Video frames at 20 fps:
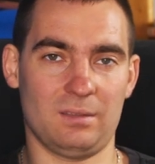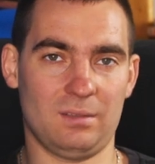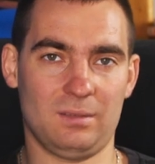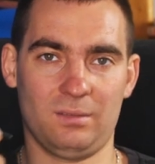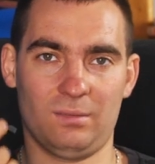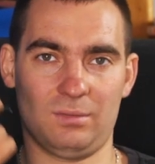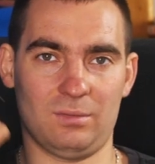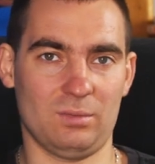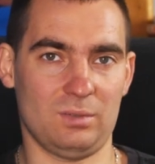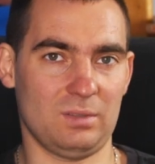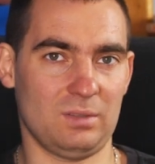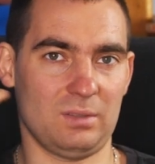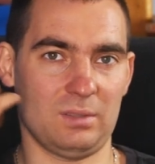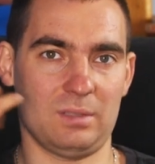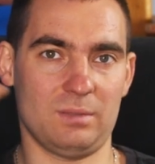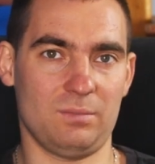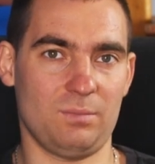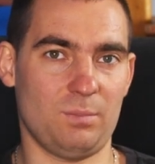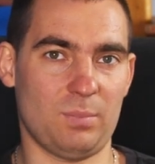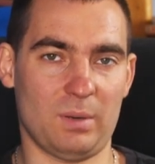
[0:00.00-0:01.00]
Э, то есть
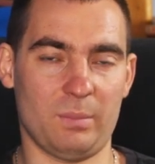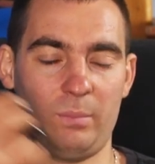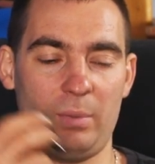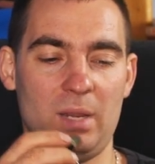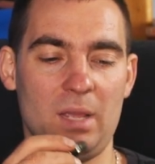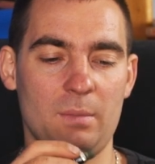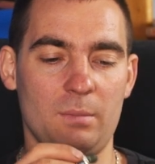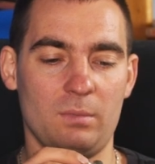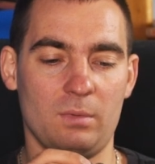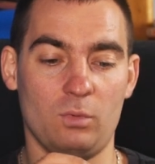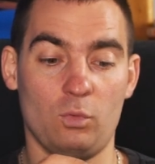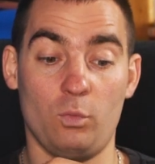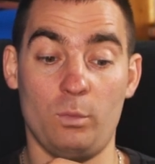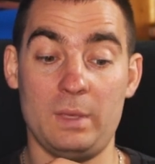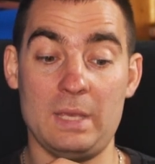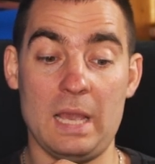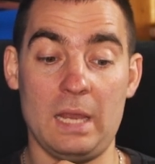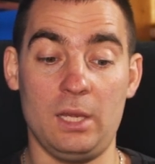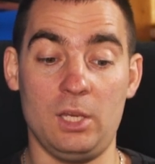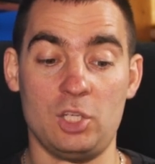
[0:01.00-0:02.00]
проблем у
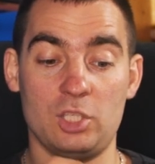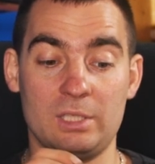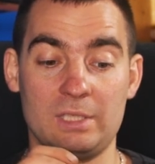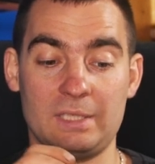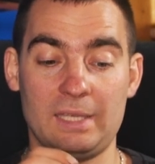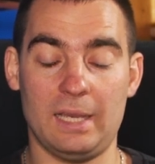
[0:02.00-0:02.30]
меня лично